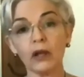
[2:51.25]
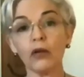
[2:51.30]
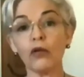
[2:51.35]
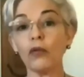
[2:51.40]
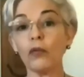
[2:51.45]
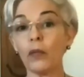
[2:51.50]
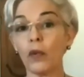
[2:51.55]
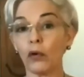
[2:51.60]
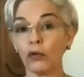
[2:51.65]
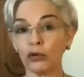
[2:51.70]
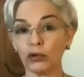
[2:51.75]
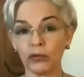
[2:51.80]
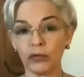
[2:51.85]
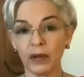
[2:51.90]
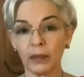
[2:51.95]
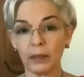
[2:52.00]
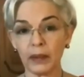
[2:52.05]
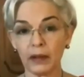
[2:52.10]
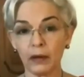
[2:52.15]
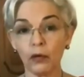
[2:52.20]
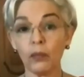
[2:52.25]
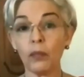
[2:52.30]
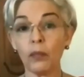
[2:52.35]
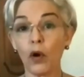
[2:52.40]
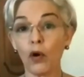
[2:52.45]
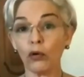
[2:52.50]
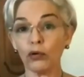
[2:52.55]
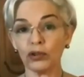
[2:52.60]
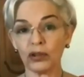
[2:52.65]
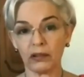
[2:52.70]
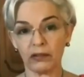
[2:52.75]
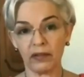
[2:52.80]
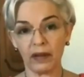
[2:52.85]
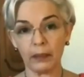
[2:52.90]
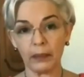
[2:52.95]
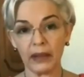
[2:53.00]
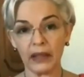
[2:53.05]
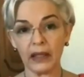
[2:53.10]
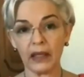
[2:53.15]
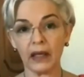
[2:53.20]
o Bolsa
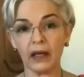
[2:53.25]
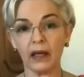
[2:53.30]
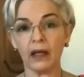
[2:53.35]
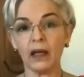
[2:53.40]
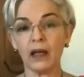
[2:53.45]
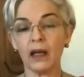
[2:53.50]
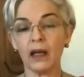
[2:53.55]
Família.